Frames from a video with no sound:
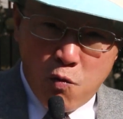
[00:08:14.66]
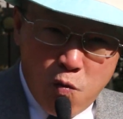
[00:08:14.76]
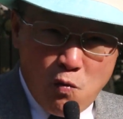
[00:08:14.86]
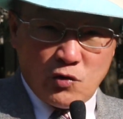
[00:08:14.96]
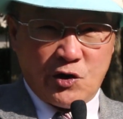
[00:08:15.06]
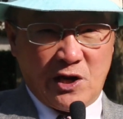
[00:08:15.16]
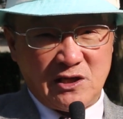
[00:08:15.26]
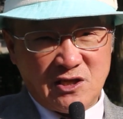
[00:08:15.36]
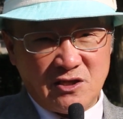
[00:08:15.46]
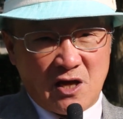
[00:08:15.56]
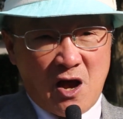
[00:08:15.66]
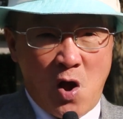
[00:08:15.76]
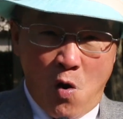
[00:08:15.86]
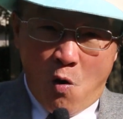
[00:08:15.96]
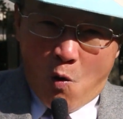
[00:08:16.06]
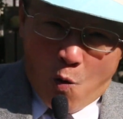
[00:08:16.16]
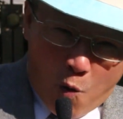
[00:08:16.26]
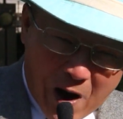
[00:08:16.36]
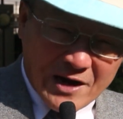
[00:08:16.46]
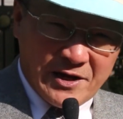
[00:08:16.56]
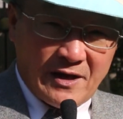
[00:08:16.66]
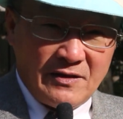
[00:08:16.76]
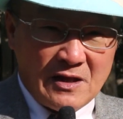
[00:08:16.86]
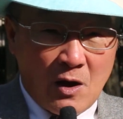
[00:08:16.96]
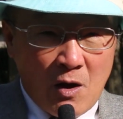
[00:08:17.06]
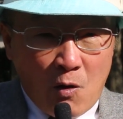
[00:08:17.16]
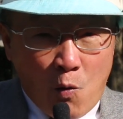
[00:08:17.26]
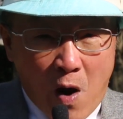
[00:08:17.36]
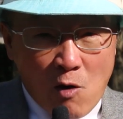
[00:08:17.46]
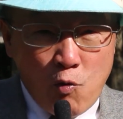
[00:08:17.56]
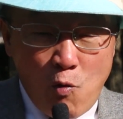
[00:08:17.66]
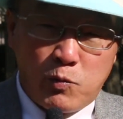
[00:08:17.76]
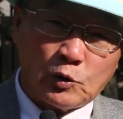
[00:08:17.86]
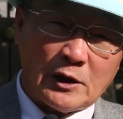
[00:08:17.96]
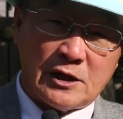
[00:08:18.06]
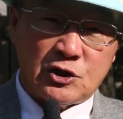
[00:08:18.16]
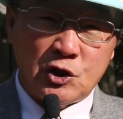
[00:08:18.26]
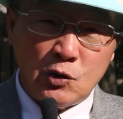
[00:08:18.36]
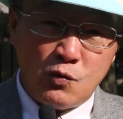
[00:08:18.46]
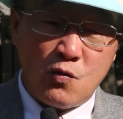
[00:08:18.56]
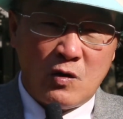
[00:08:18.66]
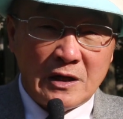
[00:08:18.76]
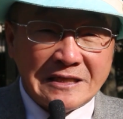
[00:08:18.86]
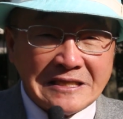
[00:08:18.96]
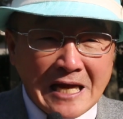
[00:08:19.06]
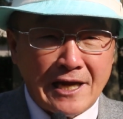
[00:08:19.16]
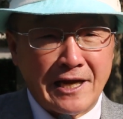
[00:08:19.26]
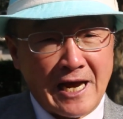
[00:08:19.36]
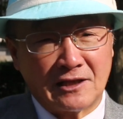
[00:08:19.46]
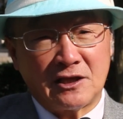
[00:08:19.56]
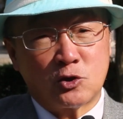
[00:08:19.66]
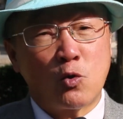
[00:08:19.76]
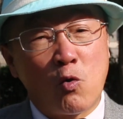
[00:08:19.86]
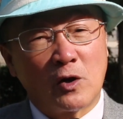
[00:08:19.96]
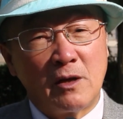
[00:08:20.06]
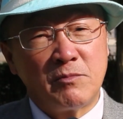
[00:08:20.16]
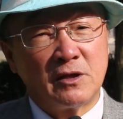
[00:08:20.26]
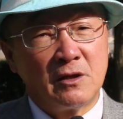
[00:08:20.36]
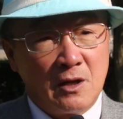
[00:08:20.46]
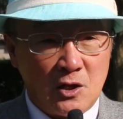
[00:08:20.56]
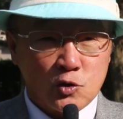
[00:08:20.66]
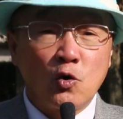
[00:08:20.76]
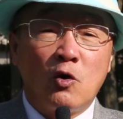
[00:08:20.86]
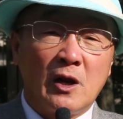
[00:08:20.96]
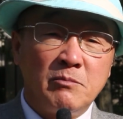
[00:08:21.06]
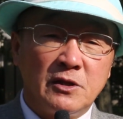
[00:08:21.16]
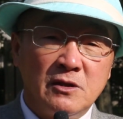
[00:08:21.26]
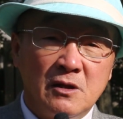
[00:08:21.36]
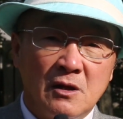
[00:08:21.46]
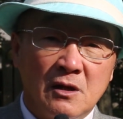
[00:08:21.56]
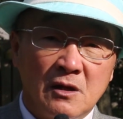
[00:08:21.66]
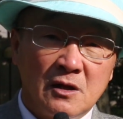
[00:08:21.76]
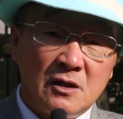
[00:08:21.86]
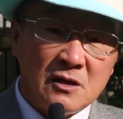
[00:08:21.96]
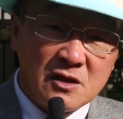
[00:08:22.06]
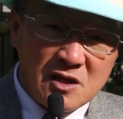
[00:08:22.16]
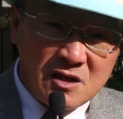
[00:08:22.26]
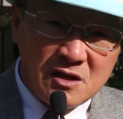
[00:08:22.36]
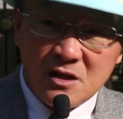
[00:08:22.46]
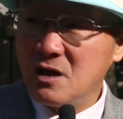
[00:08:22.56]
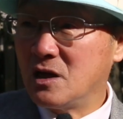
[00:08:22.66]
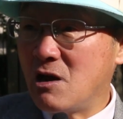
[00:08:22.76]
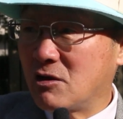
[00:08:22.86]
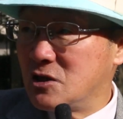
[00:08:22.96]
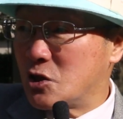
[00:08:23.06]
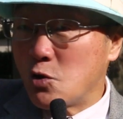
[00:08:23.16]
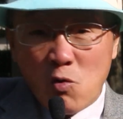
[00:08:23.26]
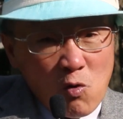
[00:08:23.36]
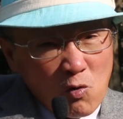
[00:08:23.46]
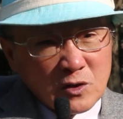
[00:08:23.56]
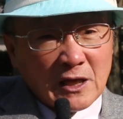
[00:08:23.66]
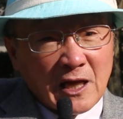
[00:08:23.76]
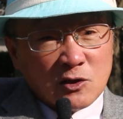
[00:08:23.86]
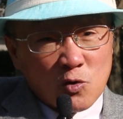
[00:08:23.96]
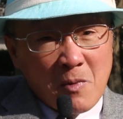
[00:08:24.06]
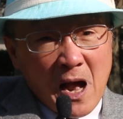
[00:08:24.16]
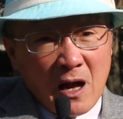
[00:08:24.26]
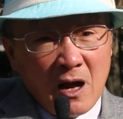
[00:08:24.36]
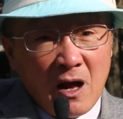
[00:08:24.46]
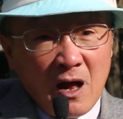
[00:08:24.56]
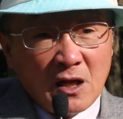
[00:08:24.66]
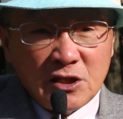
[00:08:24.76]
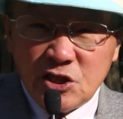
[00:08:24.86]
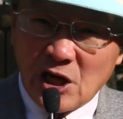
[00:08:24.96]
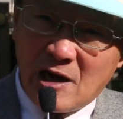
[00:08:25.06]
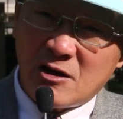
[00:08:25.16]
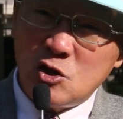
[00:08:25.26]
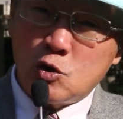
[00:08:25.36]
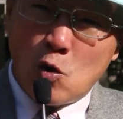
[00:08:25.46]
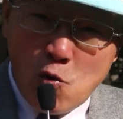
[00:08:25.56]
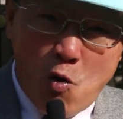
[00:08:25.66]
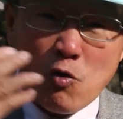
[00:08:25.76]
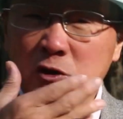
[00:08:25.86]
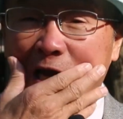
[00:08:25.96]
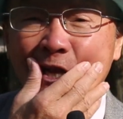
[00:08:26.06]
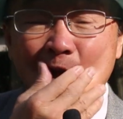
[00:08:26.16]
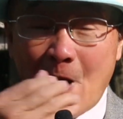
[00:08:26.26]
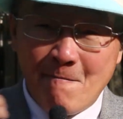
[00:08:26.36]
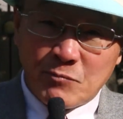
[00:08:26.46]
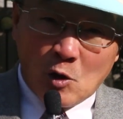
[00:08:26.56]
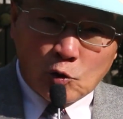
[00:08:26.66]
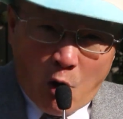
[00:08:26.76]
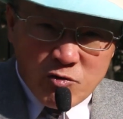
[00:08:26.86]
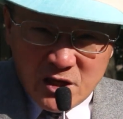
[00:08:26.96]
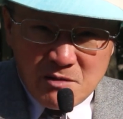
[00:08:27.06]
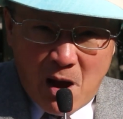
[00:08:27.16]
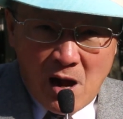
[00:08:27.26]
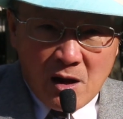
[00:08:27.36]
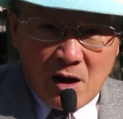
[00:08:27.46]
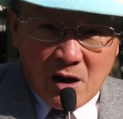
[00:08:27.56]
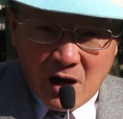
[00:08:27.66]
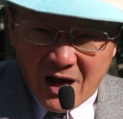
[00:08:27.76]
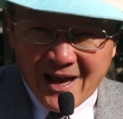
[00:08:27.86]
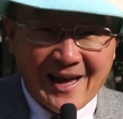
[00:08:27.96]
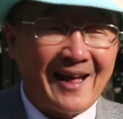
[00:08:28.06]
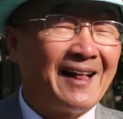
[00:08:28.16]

护权式的谎言，反复不断的欺负善良的中国人民。中国人民，你要跟着中国共产党走吧？你想要跟中国共产党统一吗？嘿。